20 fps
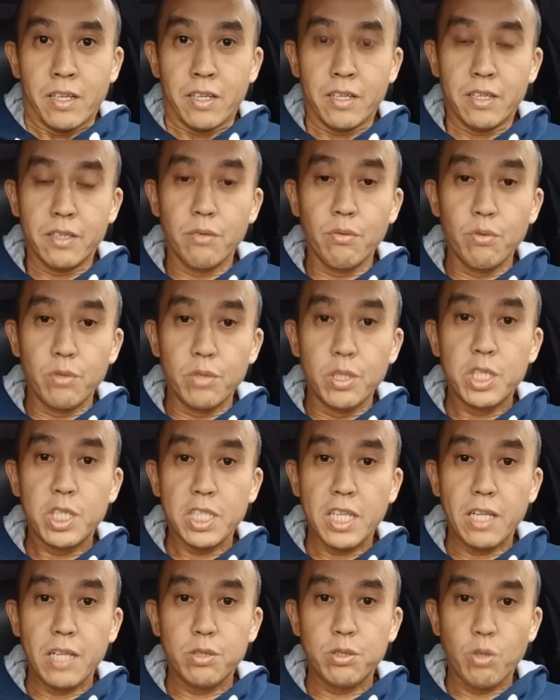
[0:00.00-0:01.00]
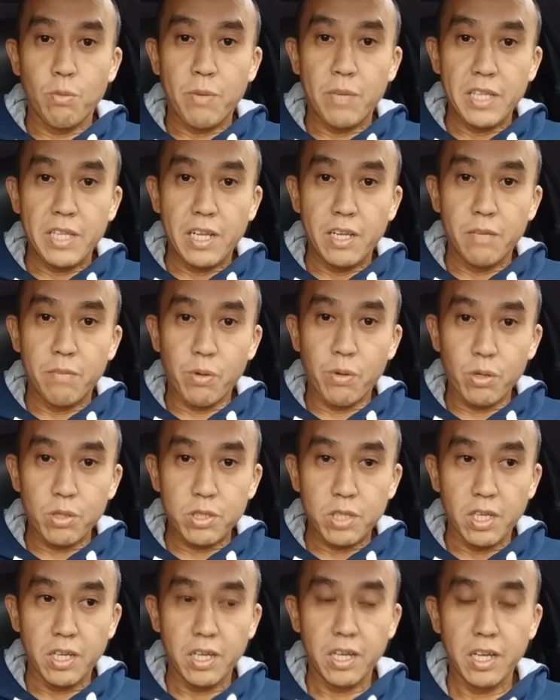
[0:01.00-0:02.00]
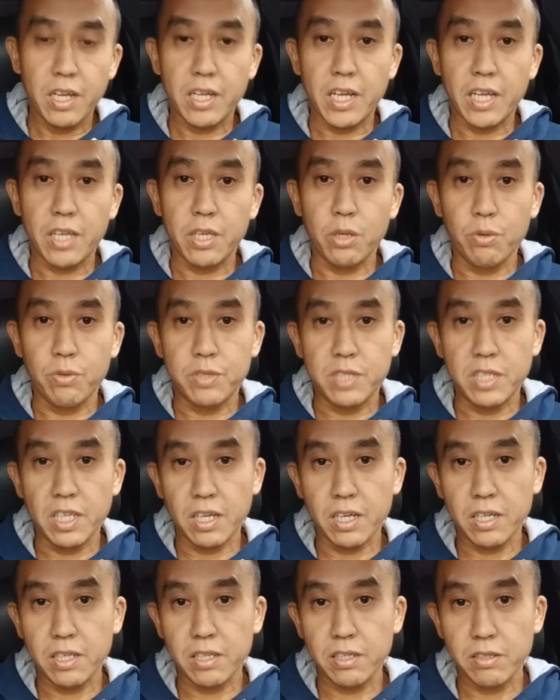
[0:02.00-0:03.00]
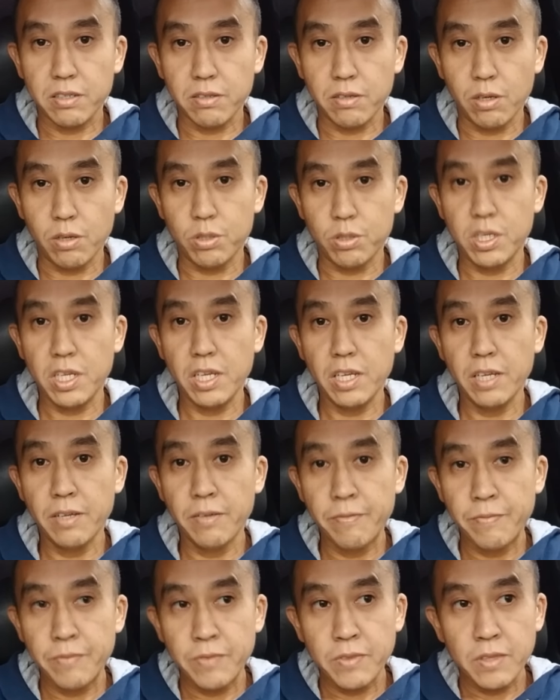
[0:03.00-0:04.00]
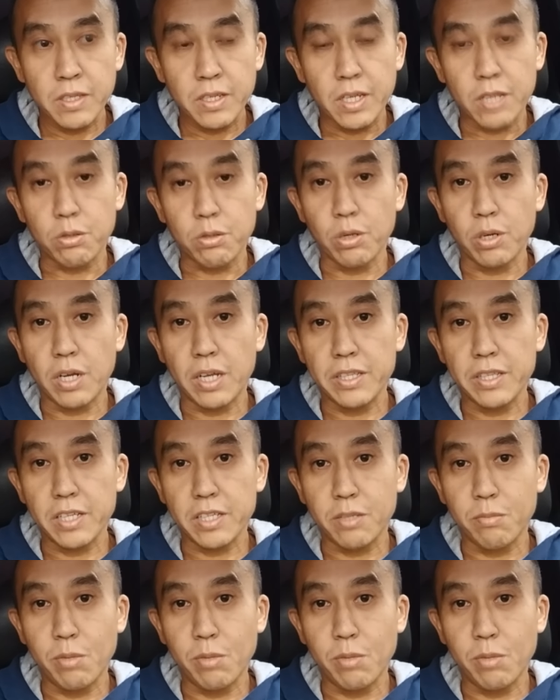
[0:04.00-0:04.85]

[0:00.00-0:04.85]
Ну, начиналось все банально просто, как и у всех людей, которые когда-то